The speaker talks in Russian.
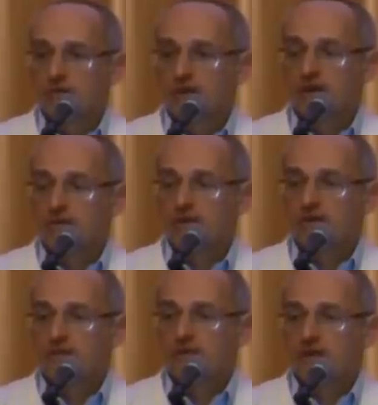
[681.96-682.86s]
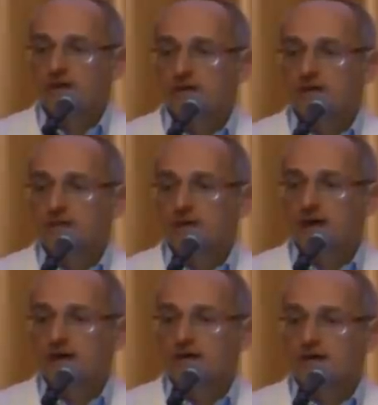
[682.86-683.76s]
Тело постепенно
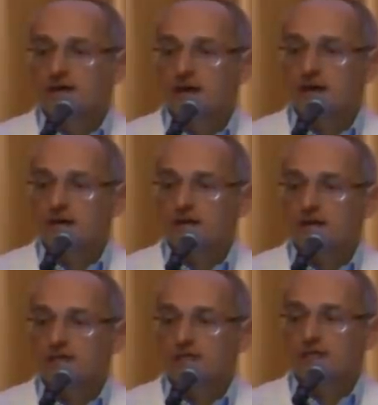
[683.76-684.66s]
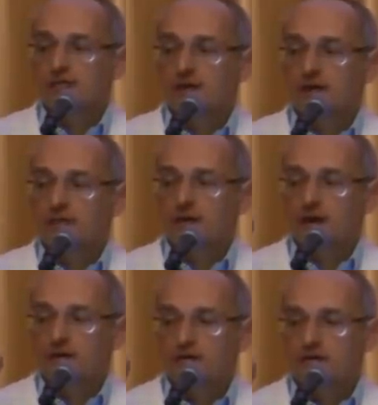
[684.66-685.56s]
расслабляется, и я как бы
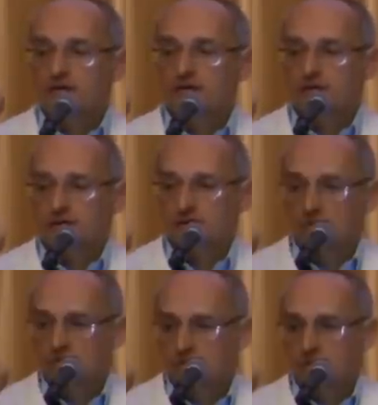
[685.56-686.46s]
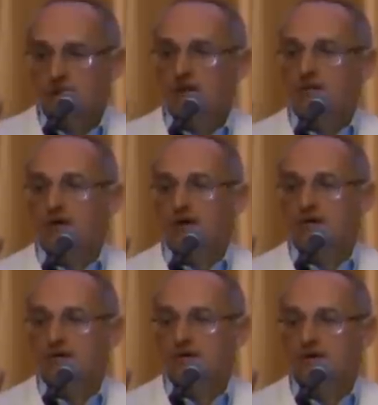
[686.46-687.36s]
прогибаюсь чуть-чуть,
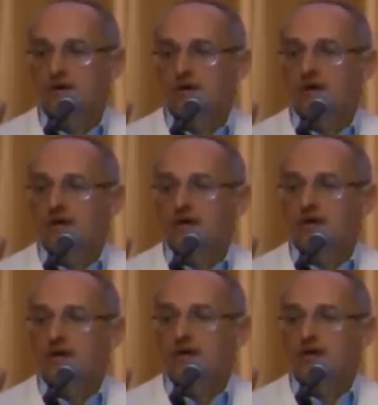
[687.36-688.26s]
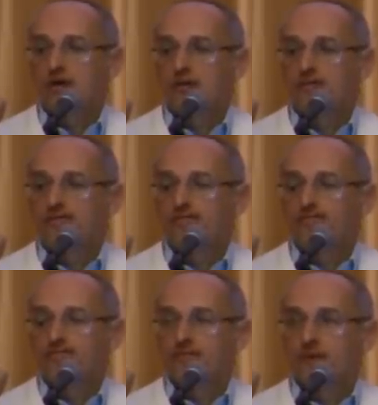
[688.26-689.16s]
прогибаюсь. И
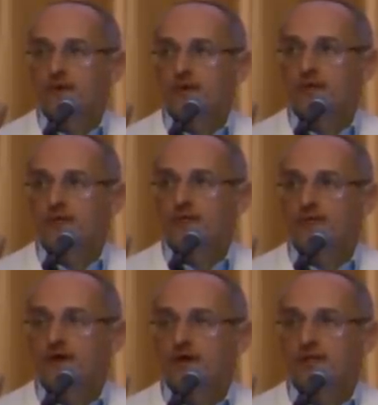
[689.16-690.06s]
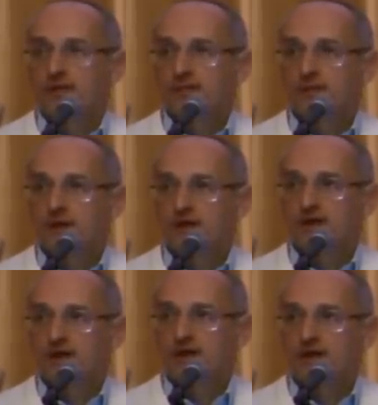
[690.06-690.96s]
в этом
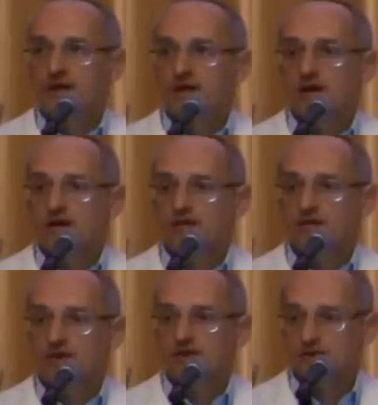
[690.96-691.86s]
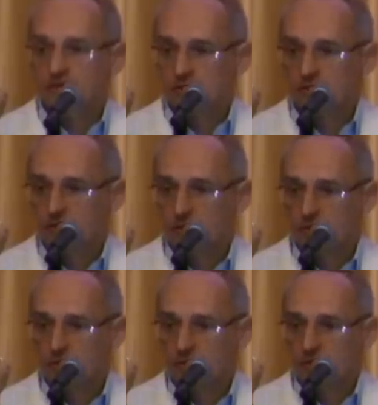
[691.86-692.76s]
положении нахожусь еще 40
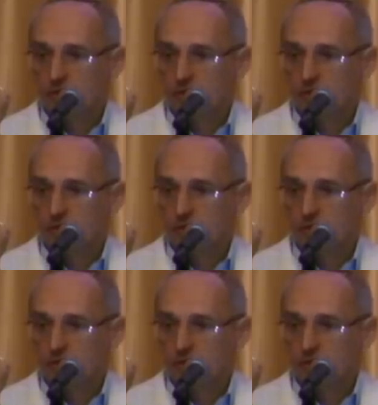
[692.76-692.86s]
минут.